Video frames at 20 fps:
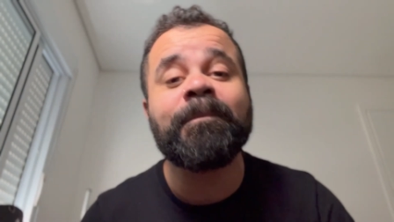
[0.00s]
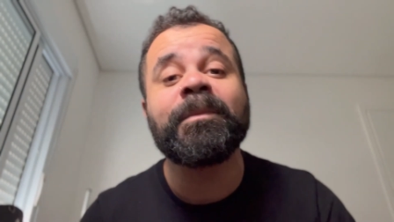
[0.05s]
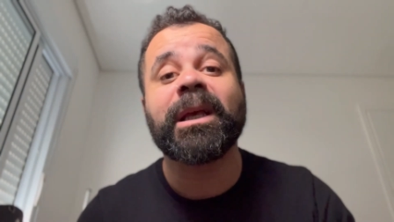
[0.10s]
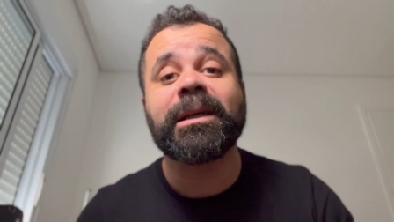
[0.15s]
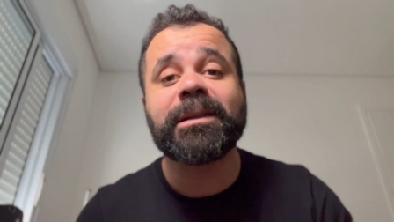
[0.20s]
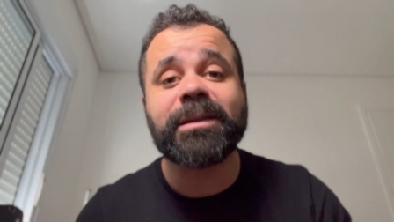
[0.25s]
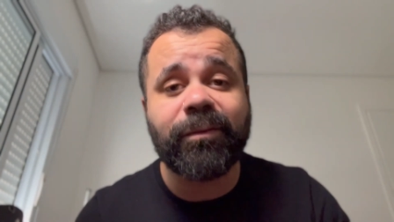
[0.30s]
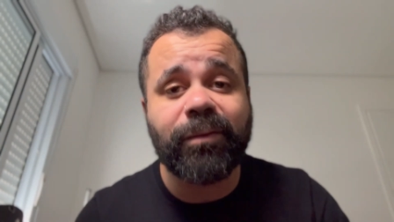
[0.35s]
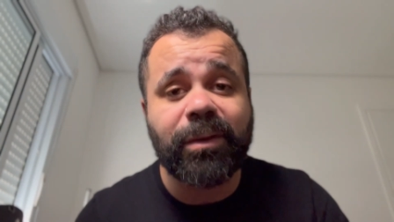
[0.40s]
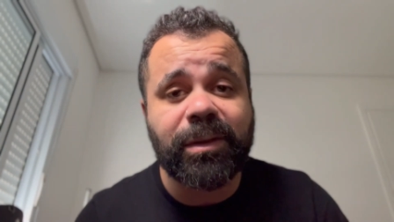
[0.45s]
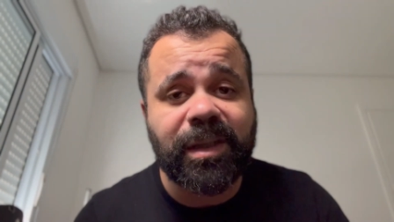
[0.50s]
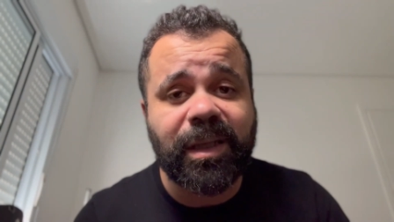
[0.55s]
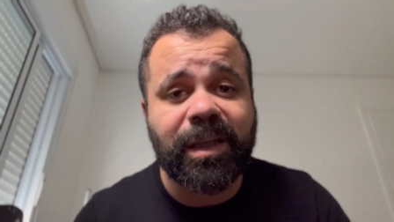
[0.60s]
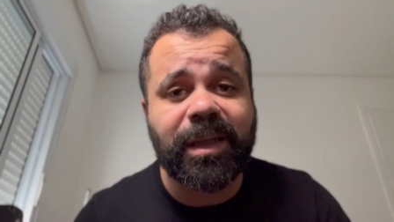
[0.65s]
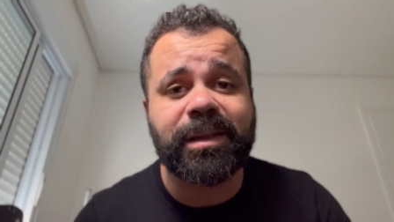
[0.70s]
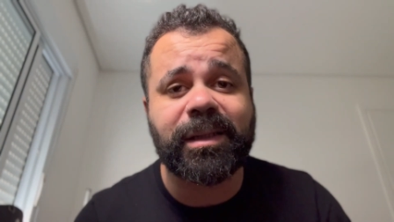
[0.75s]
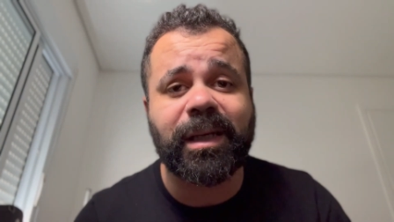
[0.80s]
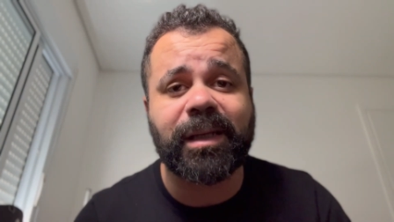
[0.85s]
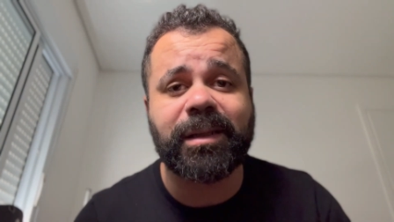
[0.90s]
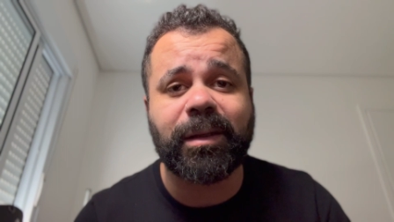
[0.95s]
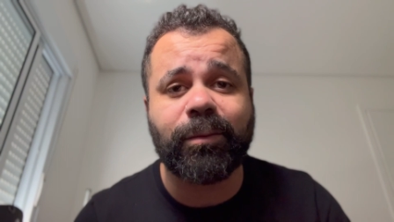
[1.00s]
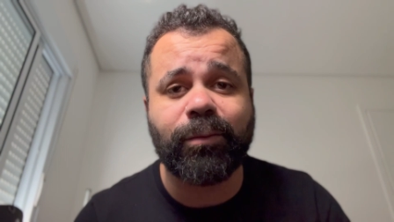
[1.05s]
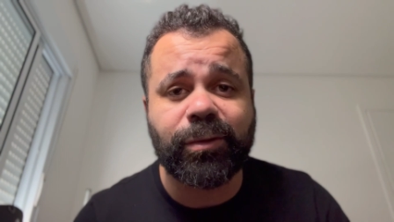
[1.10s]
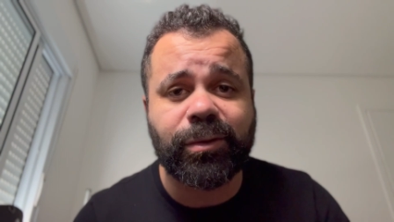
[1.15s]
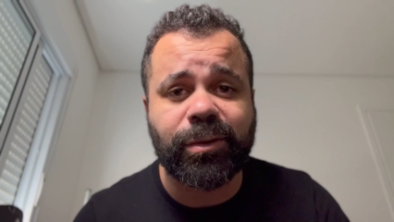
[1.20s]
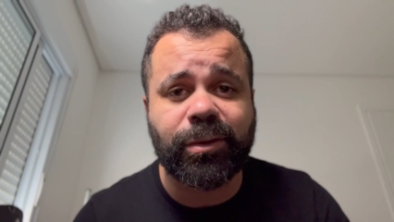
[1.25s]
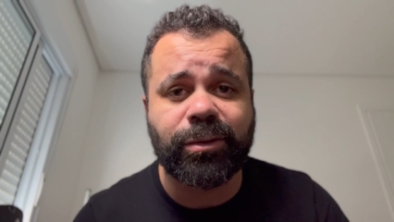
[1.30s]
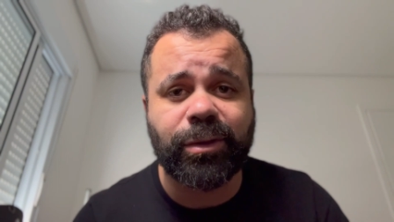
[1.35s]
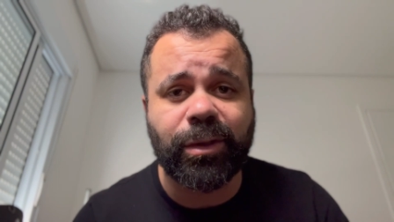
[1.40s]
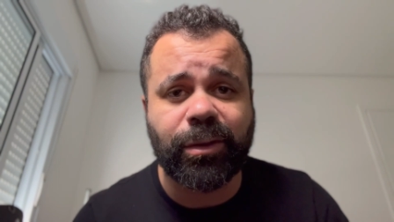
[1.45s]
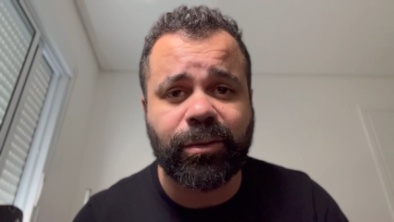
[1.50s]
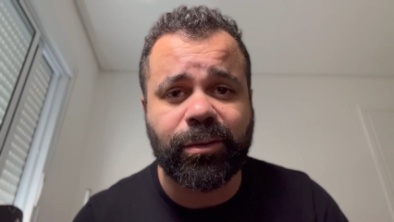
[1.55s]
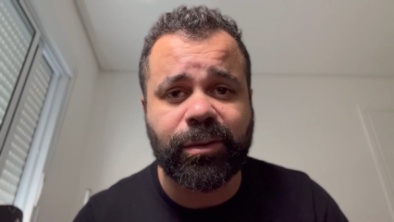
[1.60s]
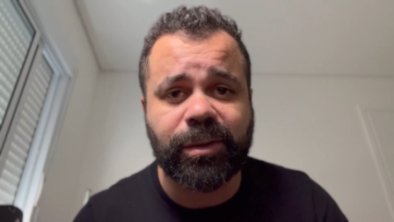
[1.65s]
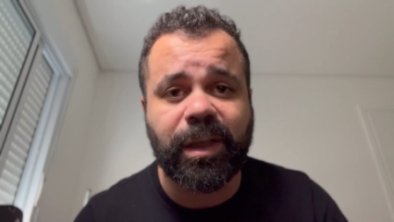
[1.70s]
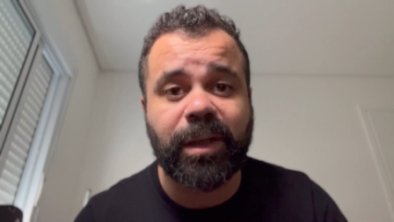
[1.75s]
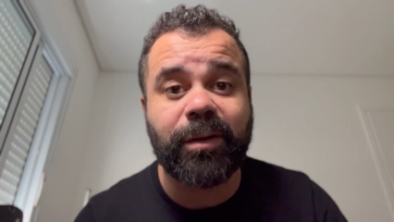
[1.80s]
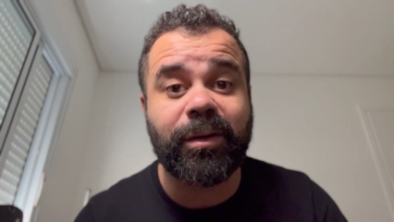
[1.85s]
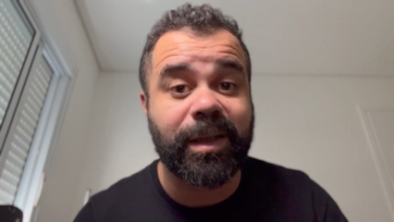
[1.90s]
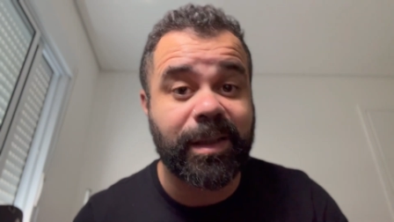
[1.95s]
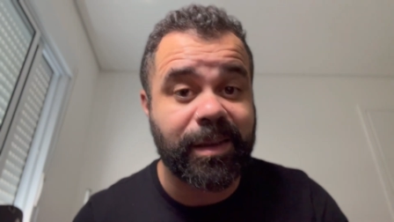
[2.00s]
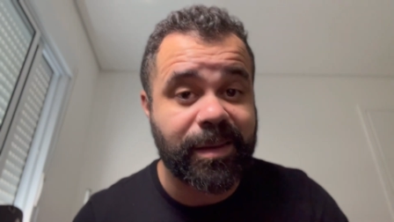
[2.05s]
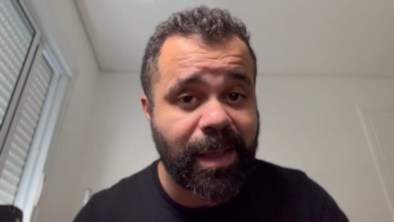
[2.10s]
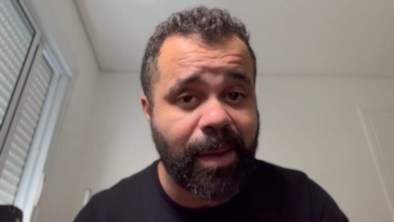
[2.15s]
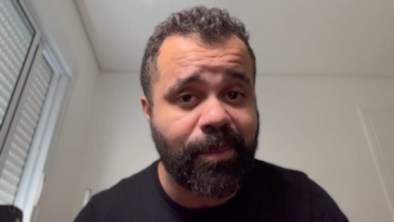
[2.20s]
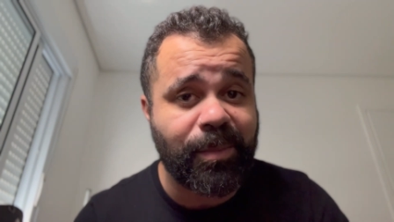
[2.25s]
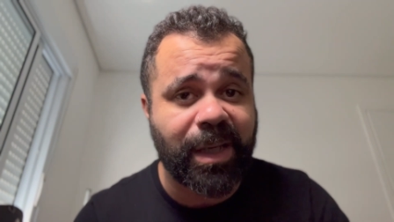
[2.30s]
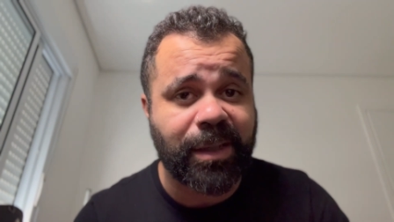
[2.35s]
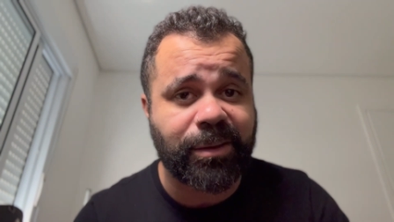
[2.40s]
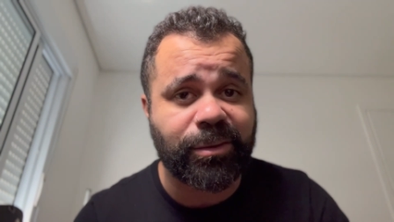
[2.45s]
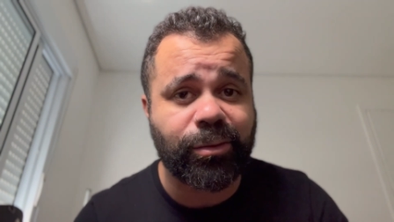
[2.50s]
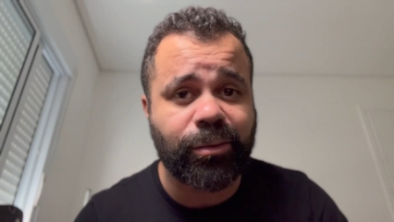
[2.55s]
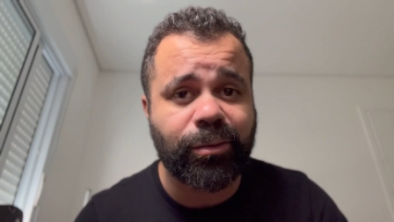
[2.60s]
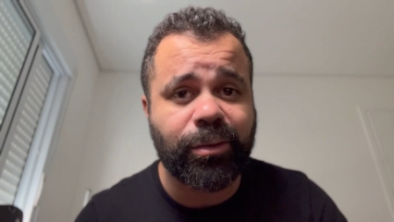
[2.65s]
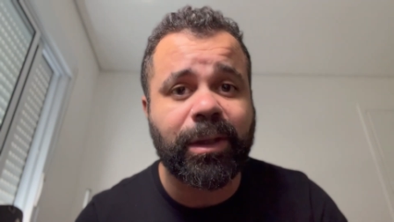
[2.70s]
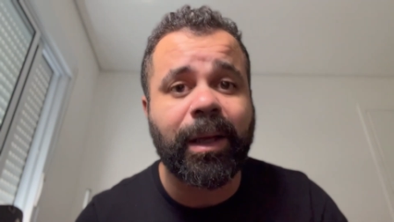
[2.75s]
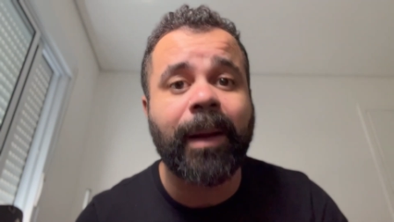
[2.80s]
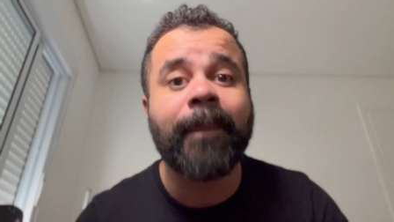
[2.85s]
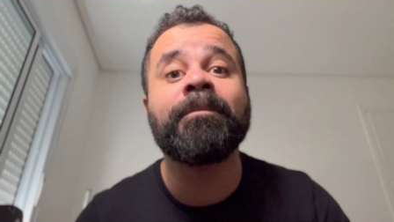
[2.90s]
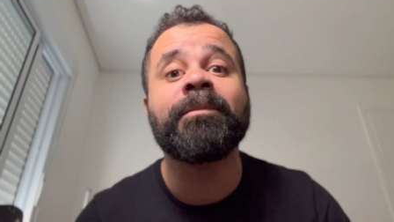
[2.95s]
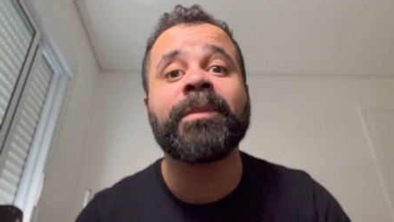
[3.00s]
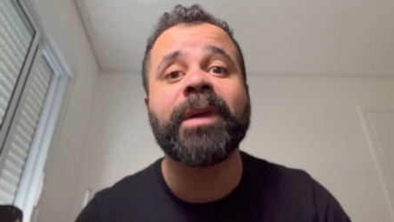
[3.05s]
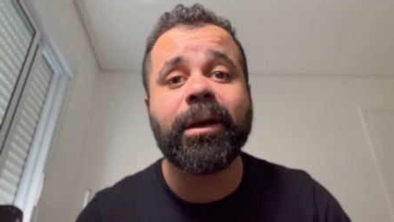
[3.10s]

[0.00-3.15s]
Se você quiser ser músico de cruzeiro e quiser minha ajuda,